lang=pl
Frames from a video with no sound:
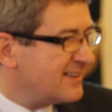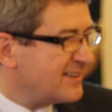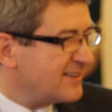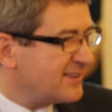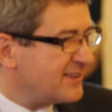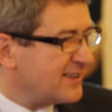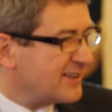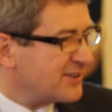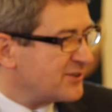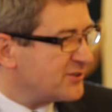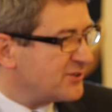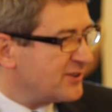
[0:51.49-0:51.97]

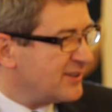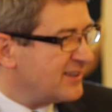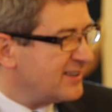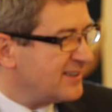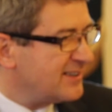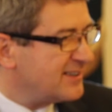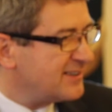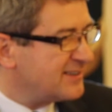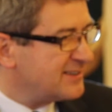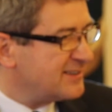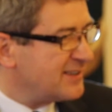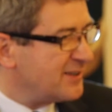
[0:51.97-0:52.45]
także
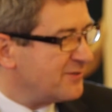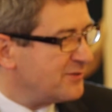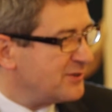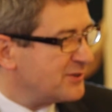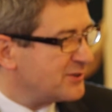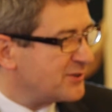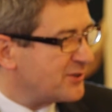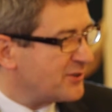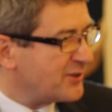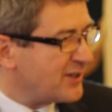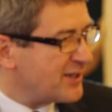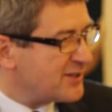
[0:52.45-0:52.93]

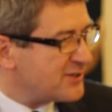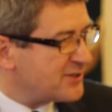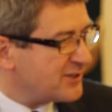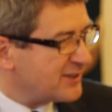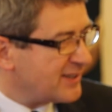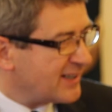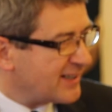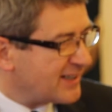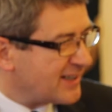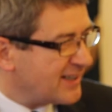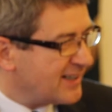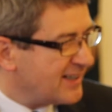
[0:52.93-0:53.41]
zjawisko raczej
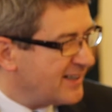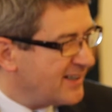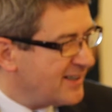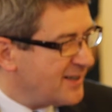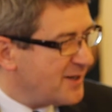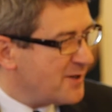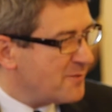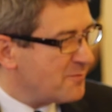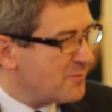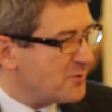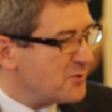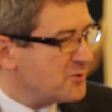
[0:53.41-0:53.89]
takie
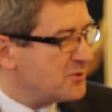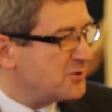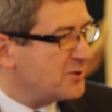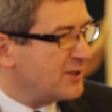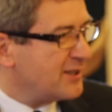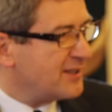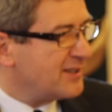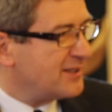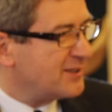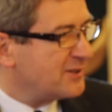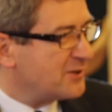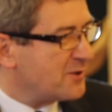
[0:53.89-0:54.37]
pójścia
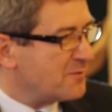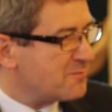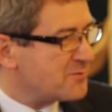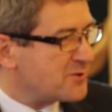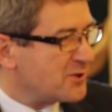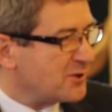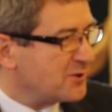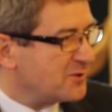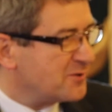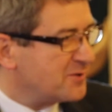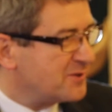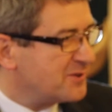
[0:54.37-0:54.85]
do
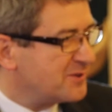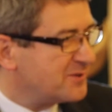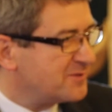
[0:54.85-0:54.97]
przodu.